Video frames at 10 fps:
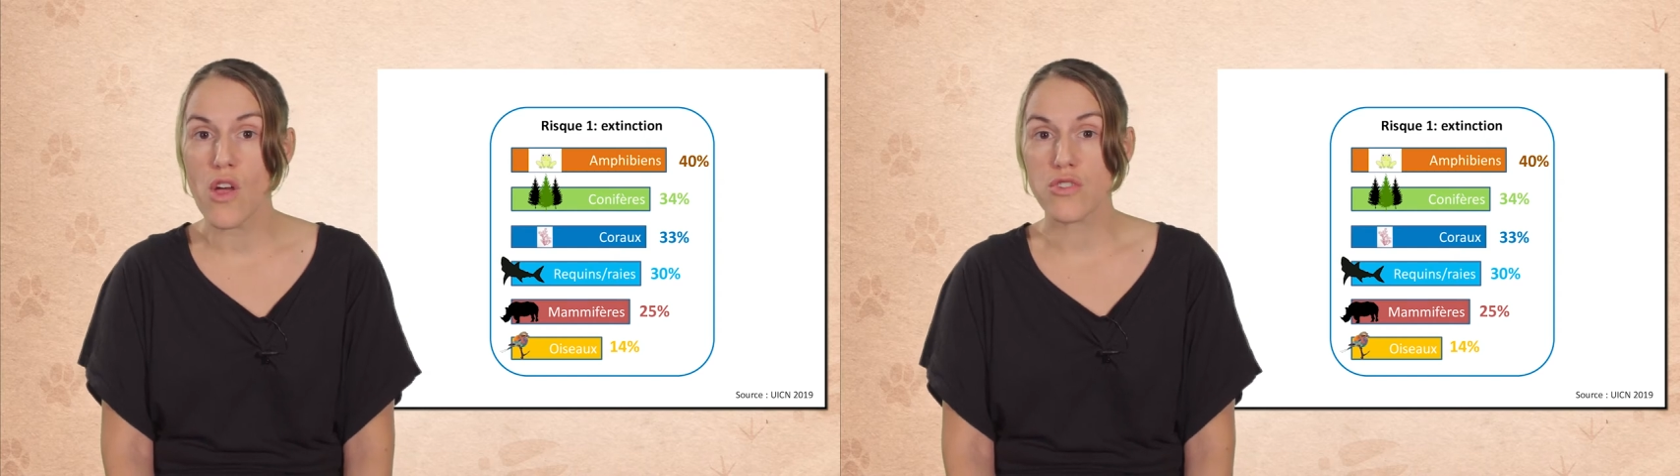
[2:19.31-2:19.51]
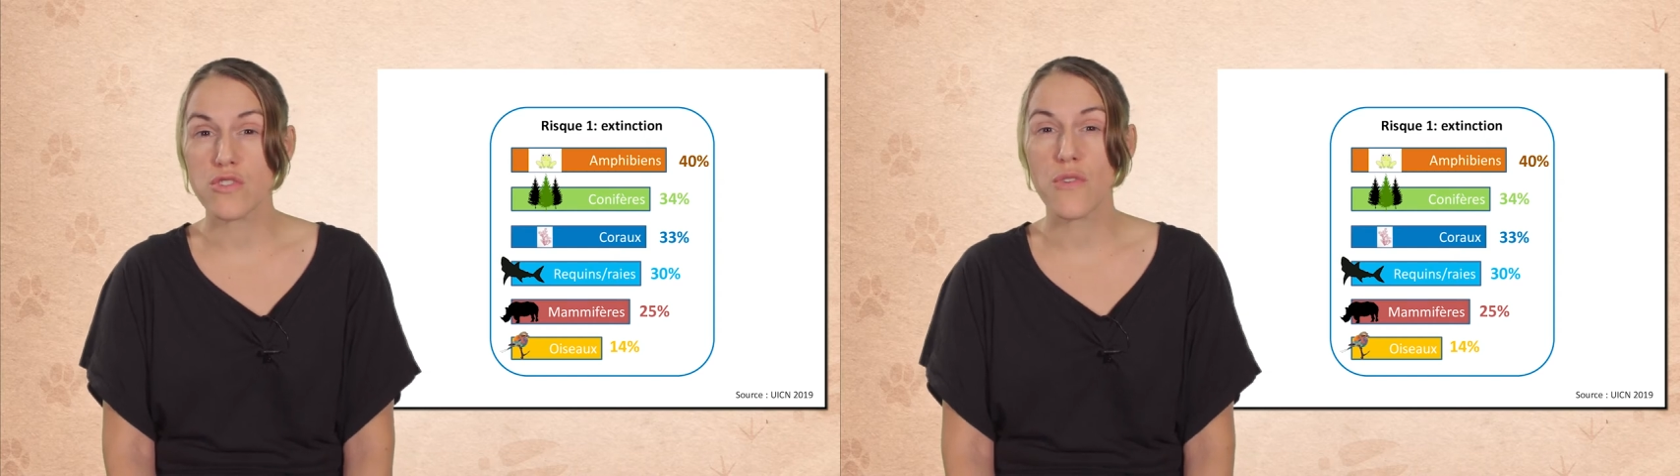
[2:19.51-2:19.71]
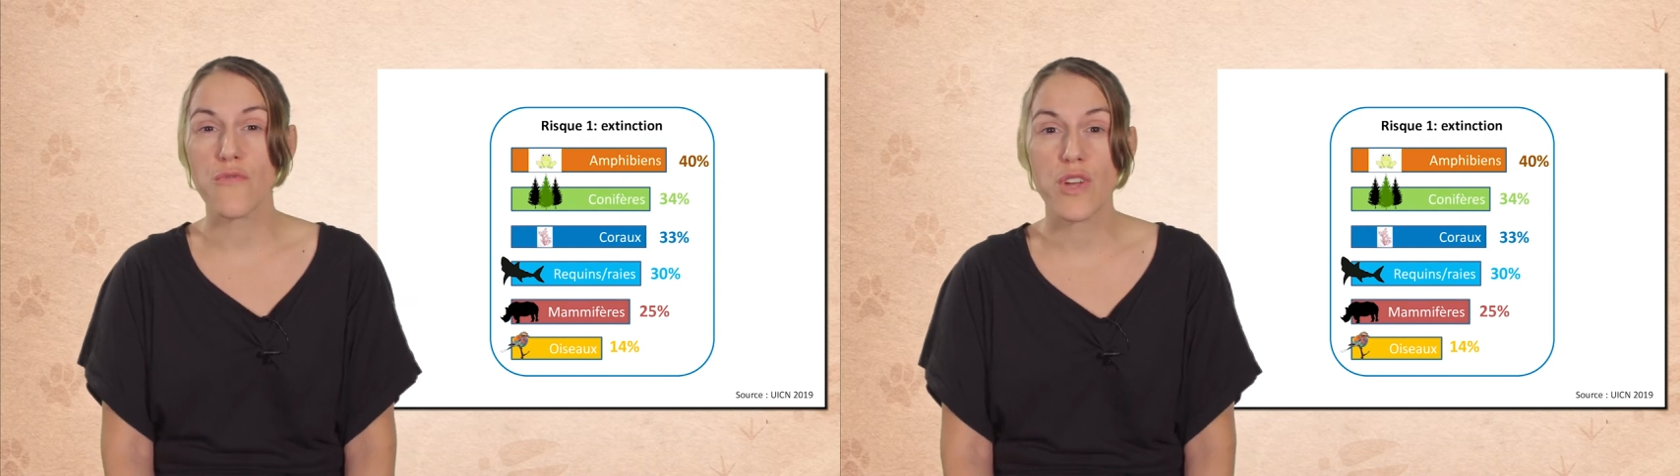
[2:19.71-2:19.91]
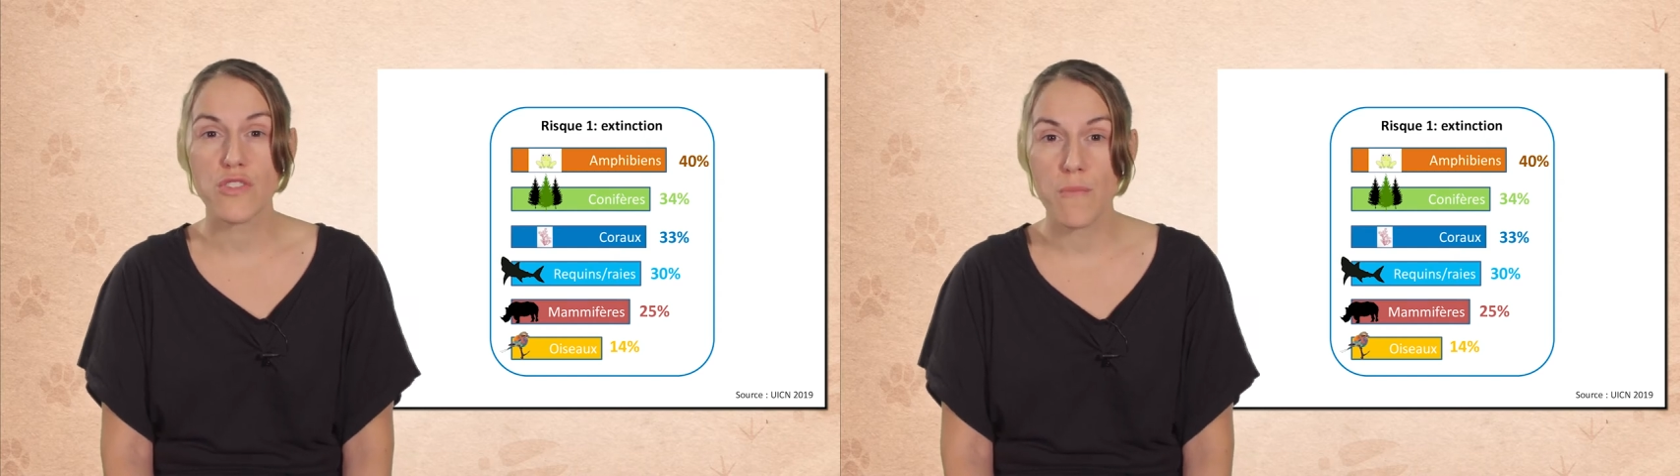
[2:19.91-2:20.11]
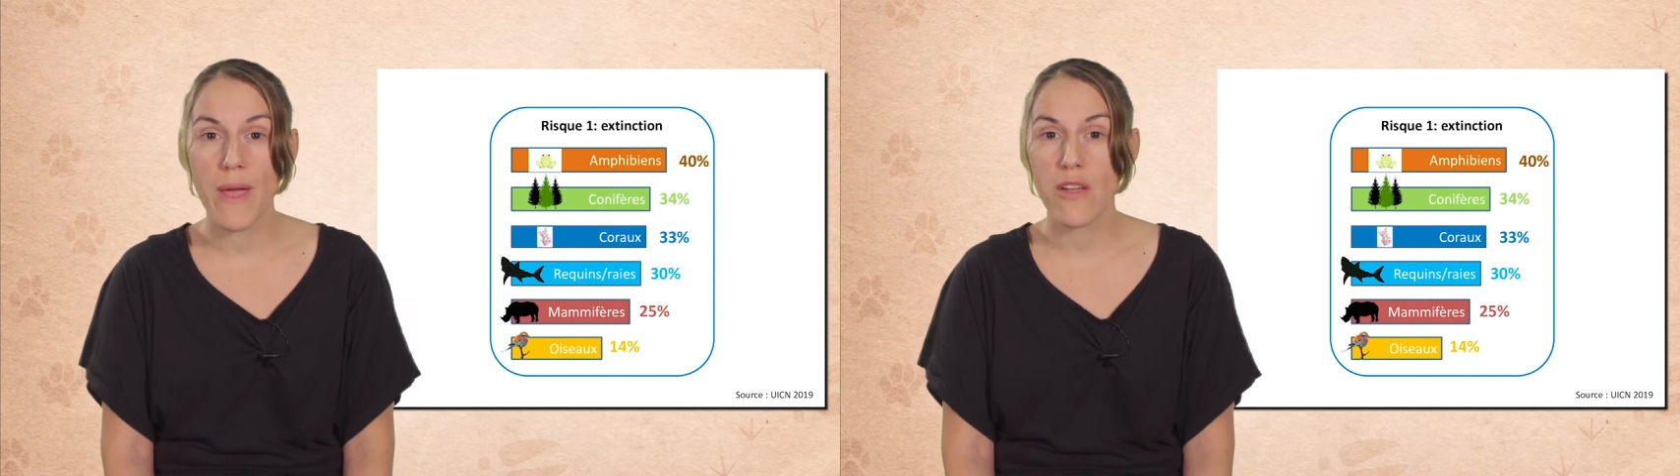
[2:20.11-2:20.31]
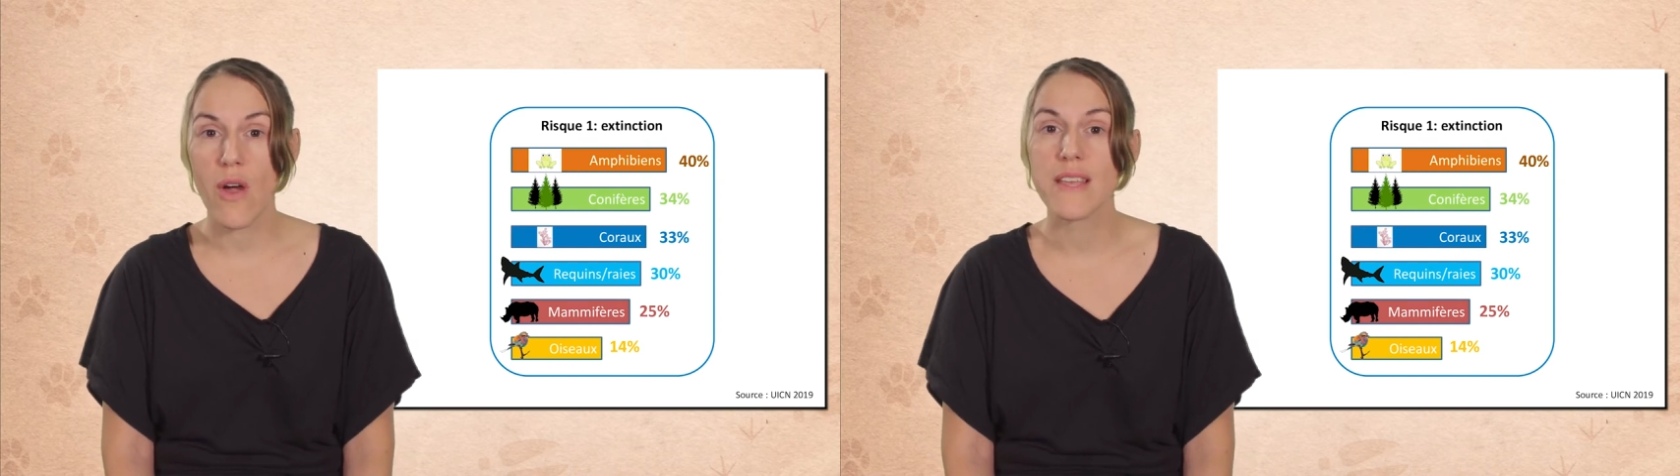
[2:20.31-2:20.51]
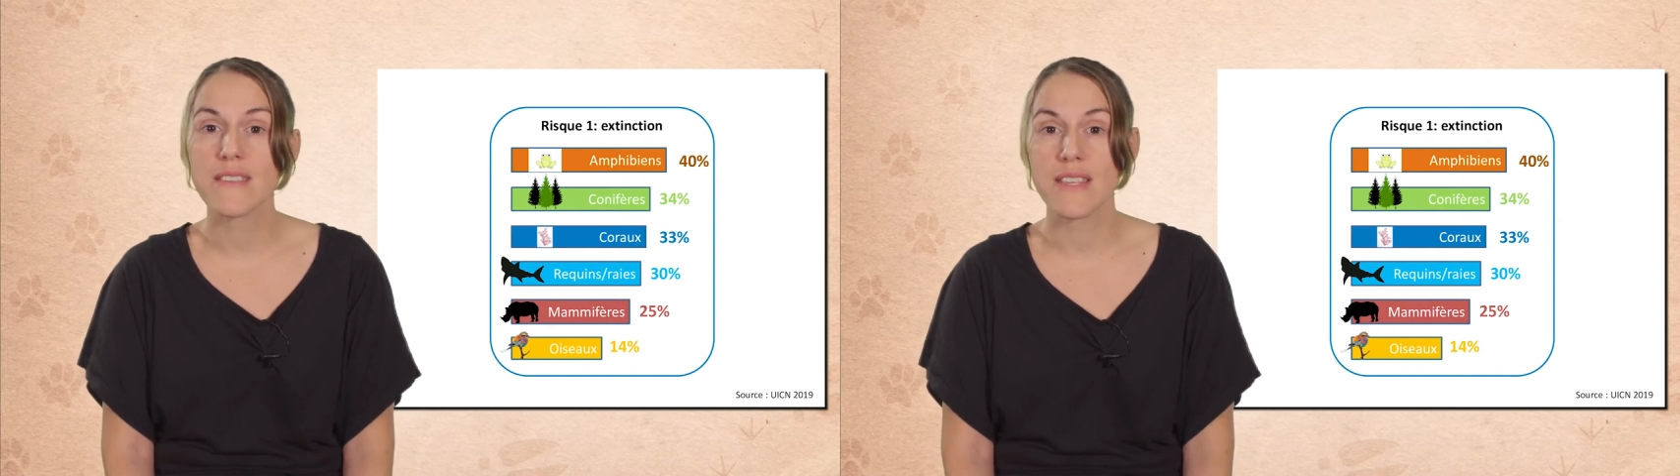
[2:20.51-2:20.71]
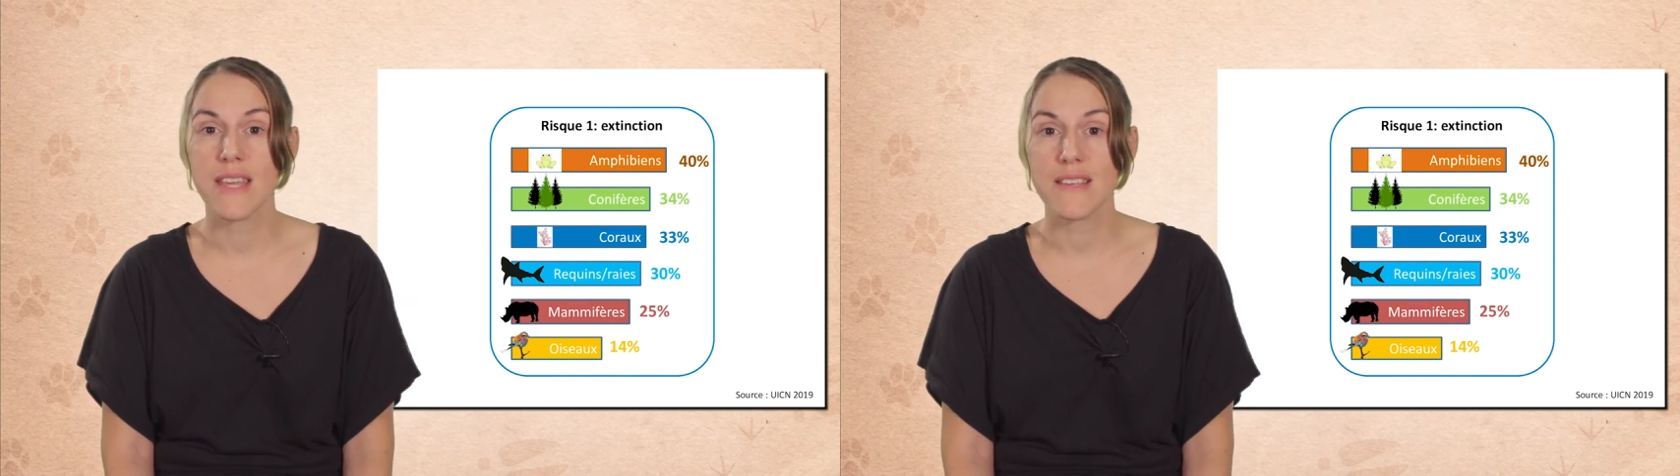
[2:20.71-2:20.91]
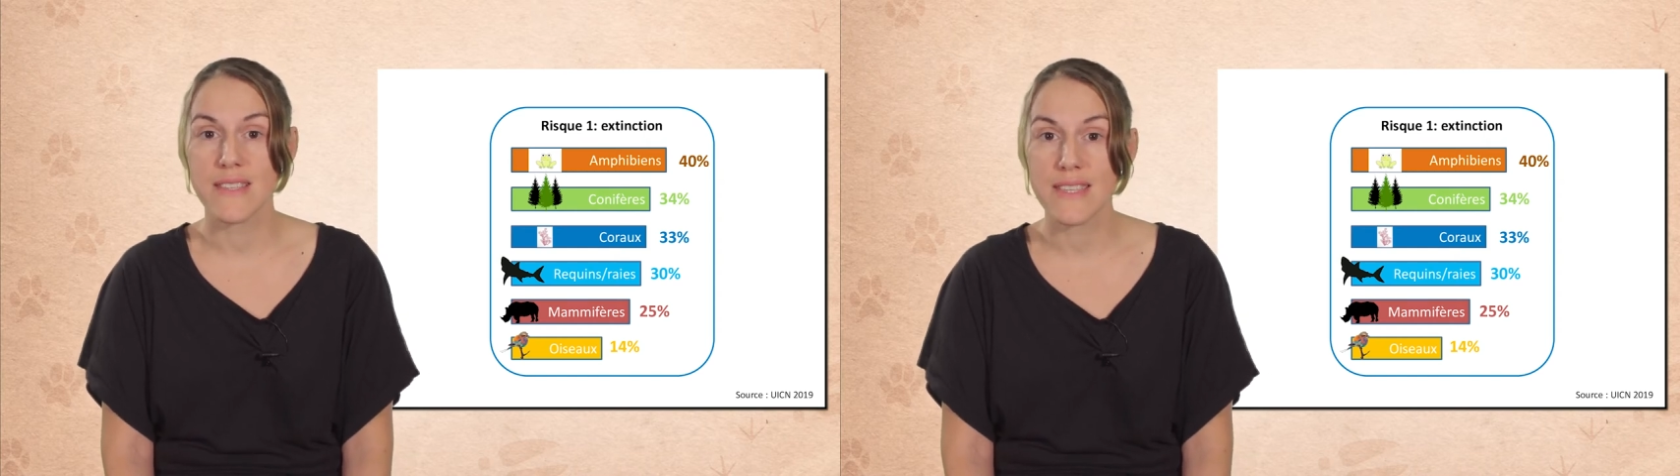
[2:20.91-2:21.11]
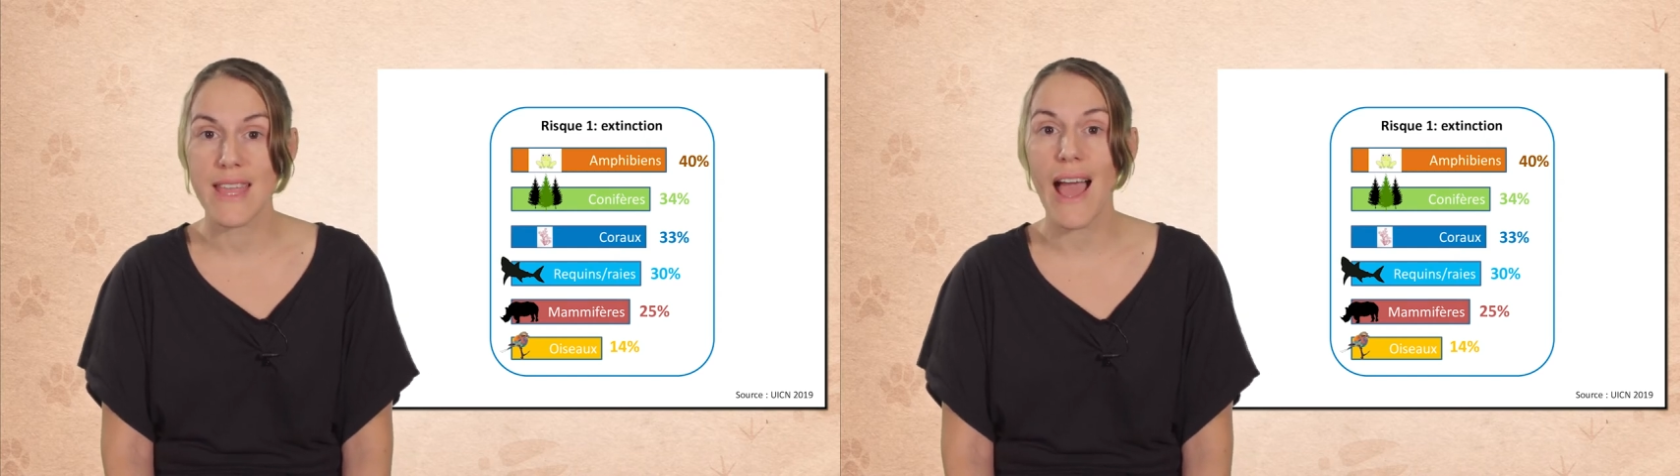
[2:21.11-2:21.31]
100 fois supérieur à ce qui
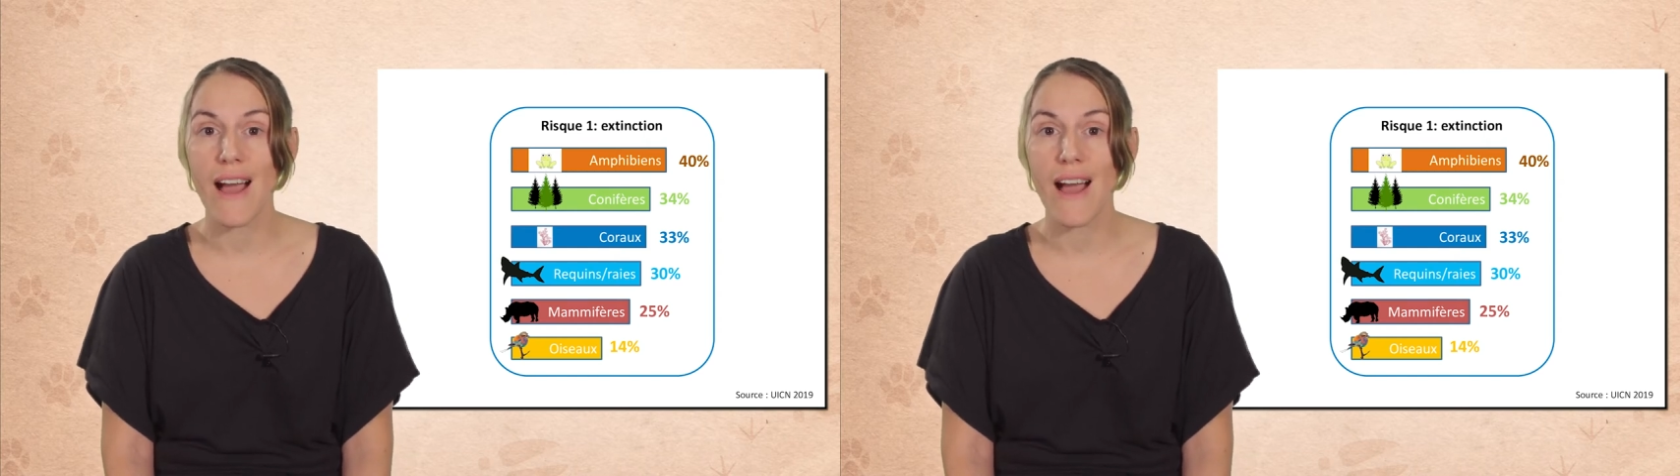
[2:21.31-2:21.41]
existait